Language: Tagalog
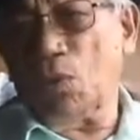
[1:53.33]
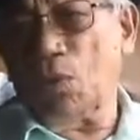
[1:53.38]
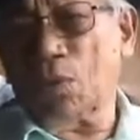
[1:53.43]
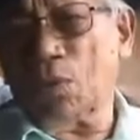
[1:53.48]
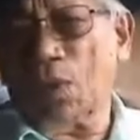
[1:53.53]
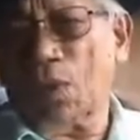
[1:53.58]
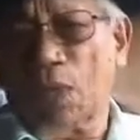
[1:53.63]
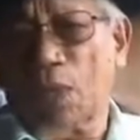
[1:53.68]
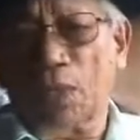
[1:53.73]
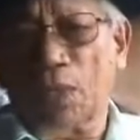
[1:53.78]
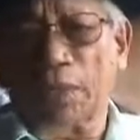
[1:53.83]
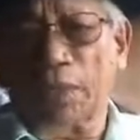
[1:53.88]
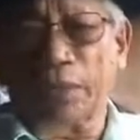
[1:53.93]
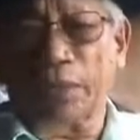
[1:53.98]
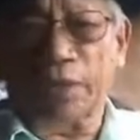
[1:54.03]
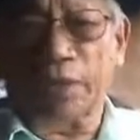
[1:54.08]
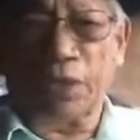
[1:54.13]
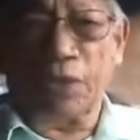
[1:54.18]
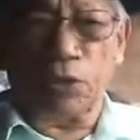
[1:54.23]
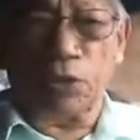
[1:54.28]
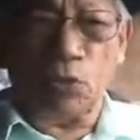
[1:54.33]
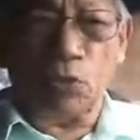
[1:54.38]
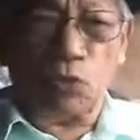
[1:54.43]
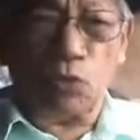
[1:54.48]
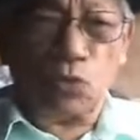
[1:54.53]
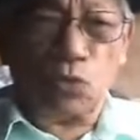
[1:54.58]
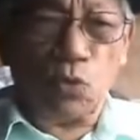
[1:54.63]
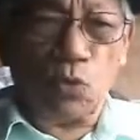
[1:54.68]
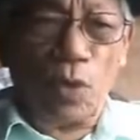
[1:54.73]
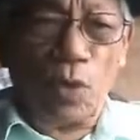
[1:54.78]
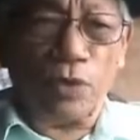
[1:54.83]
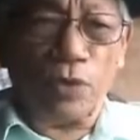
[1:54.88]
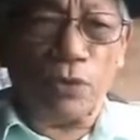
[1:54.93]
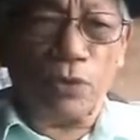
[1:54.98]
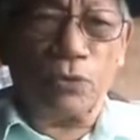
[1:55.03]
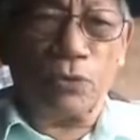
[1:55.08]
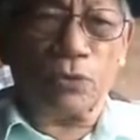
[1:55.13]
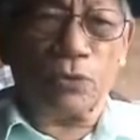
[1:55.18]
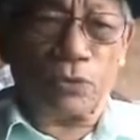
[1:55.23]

Mao nga, 18